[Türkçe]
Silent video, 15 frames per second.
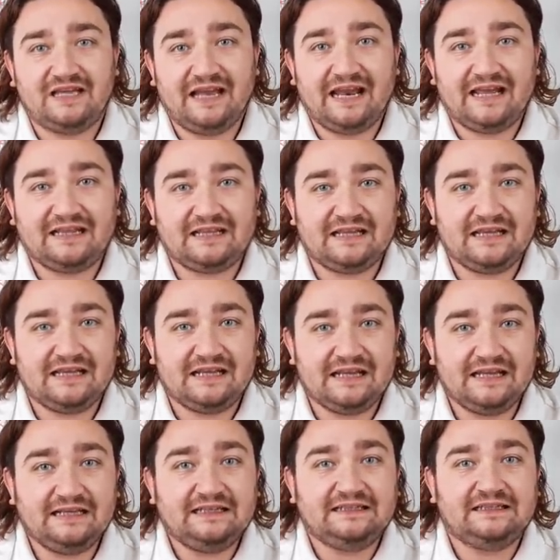
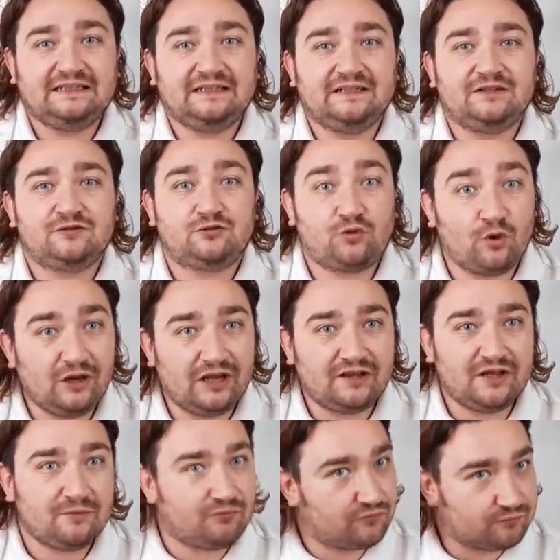gerektiğini
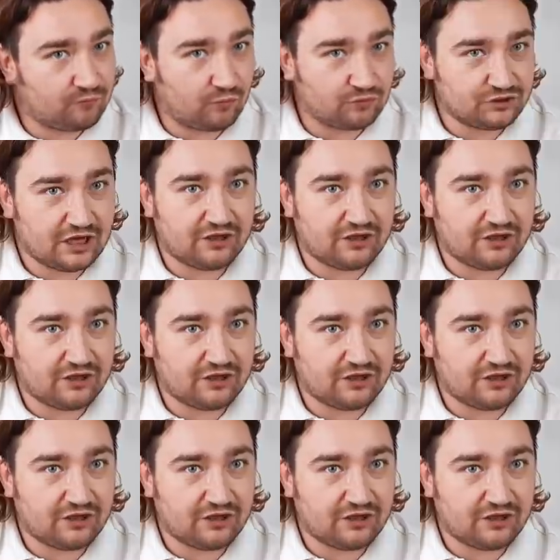söylediği bir futbolcu.